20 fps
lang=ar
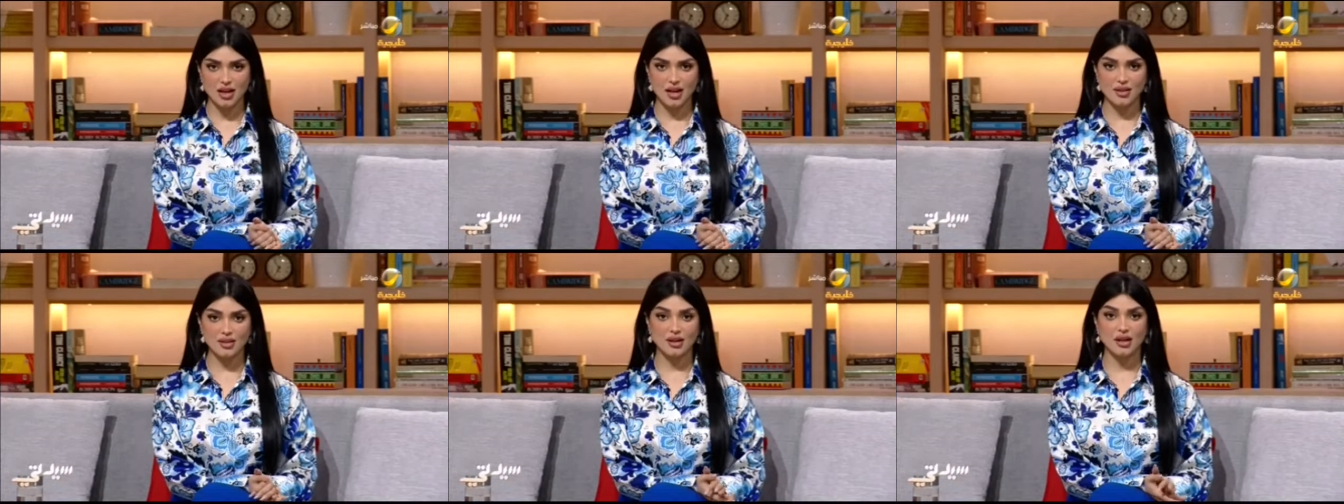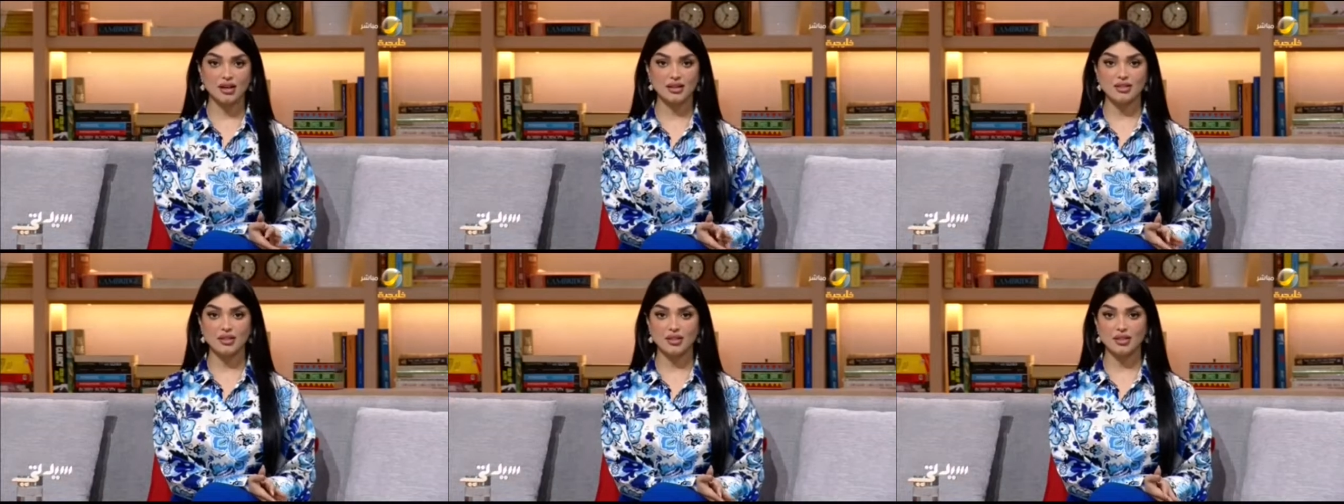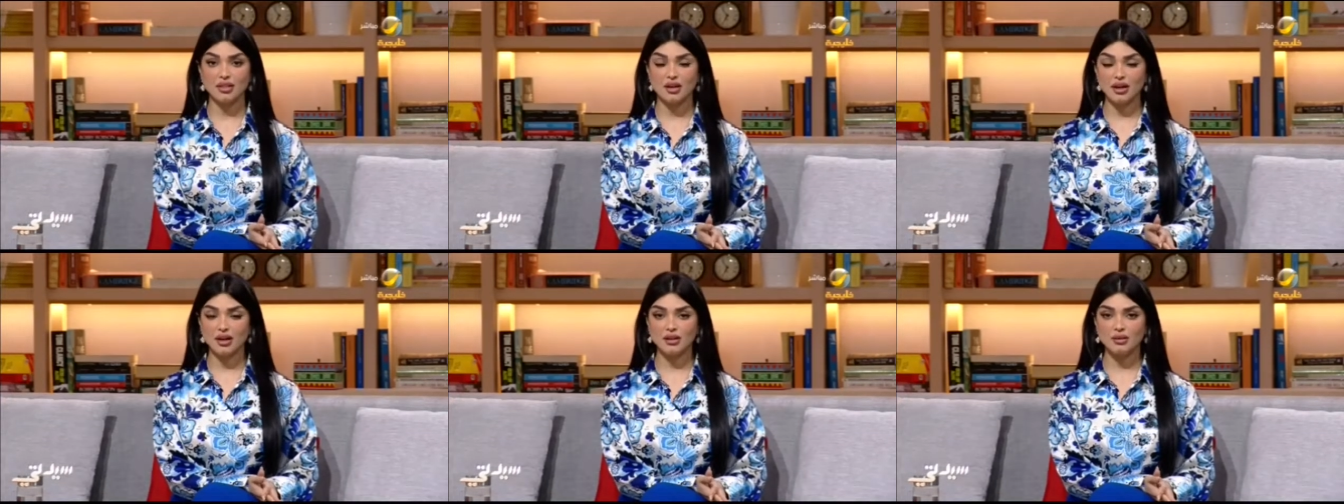هذا الحدث
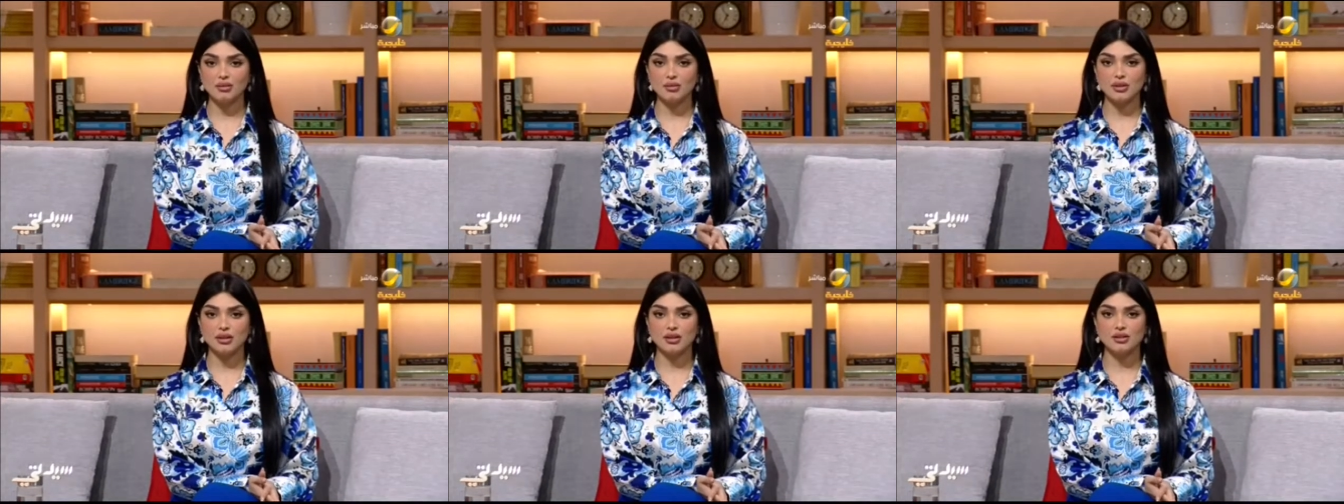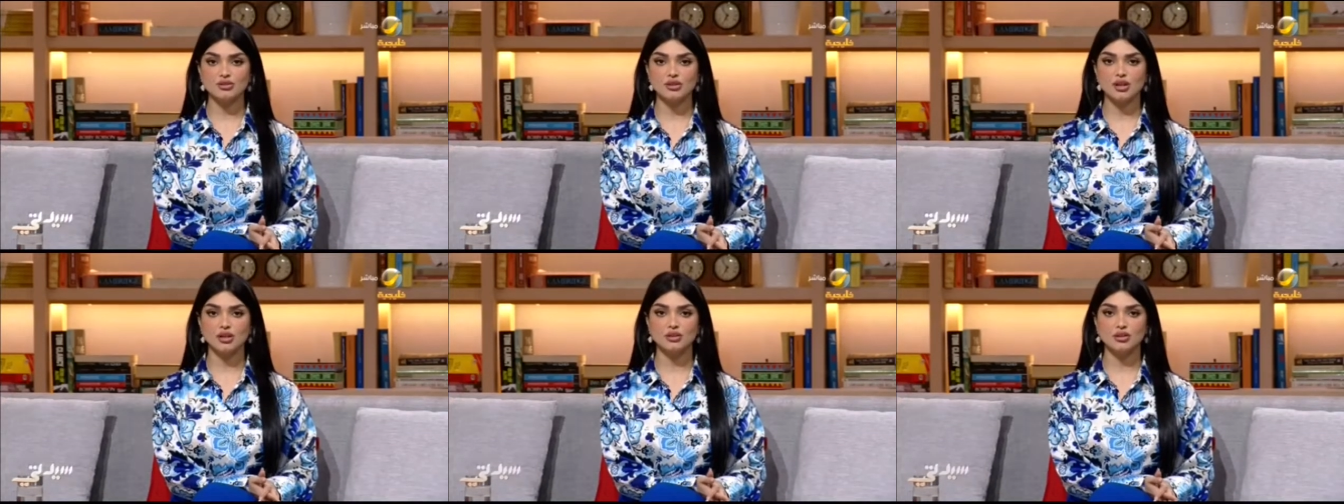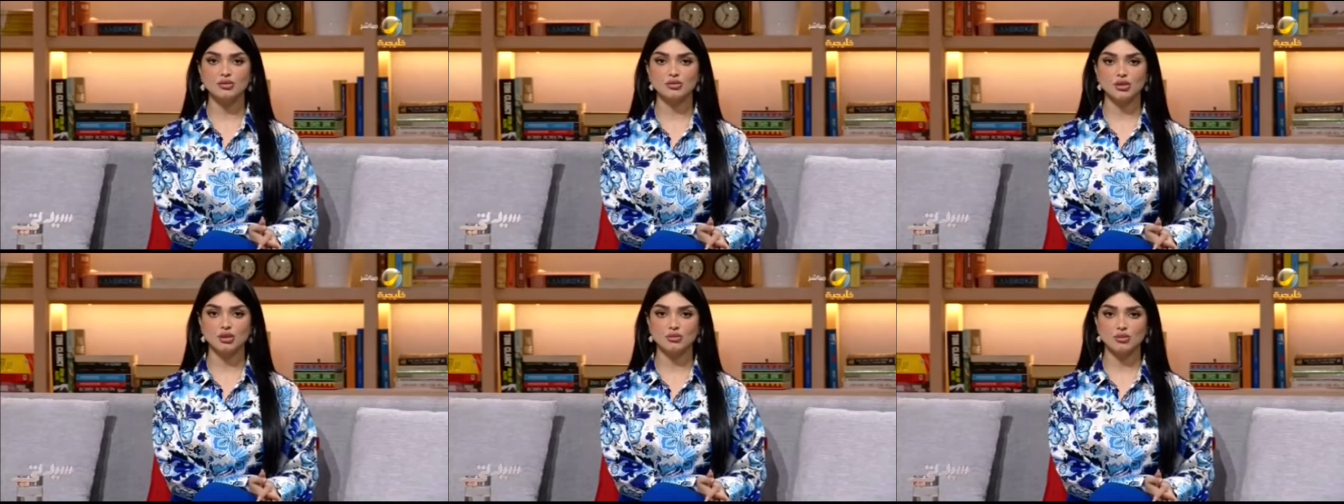الضخم اللي
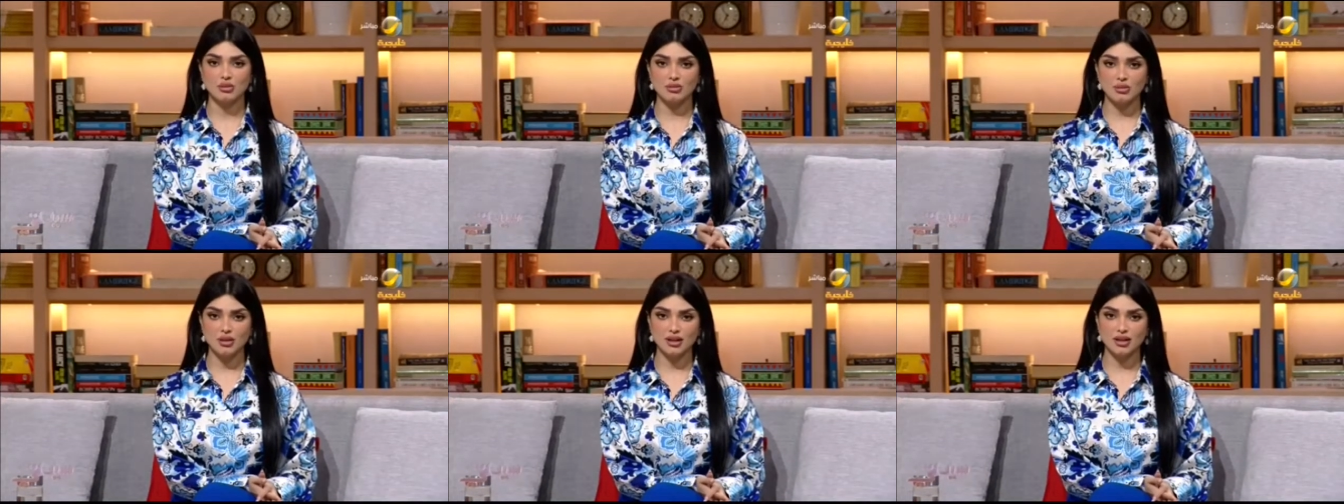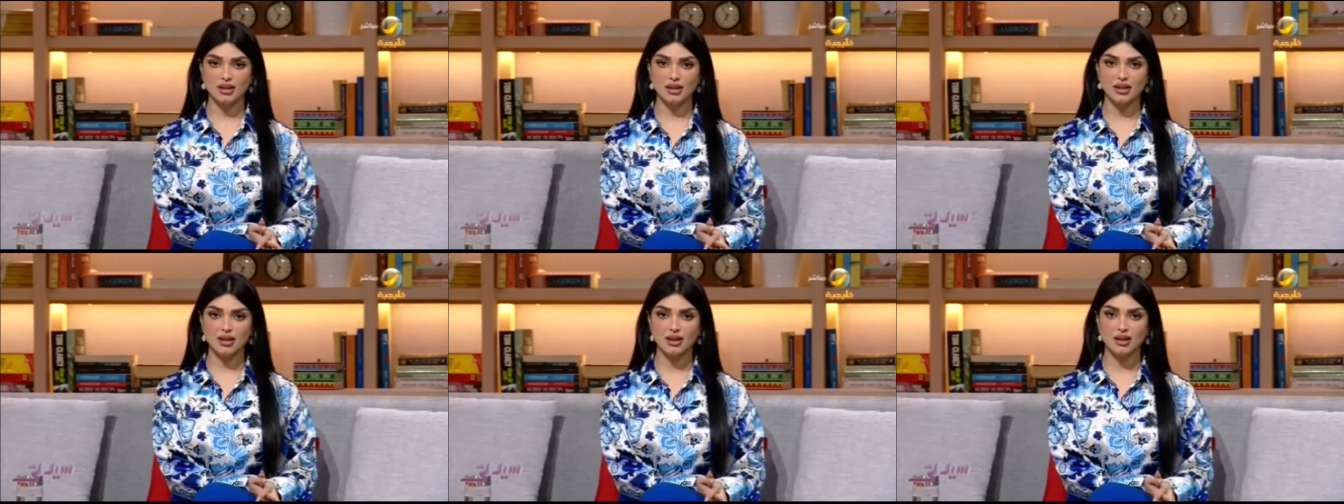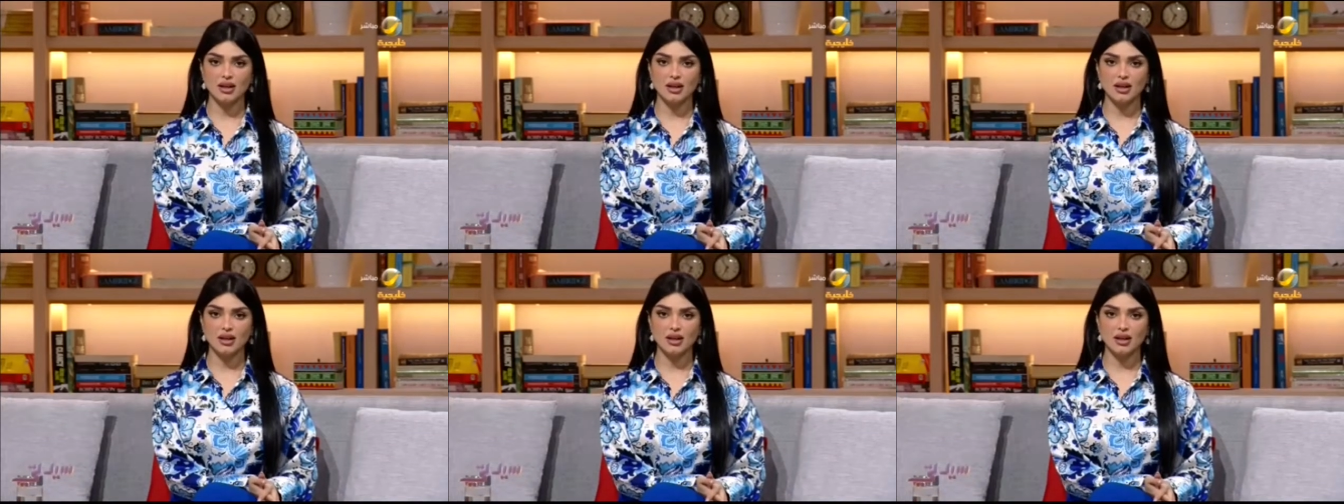شهدته المملكة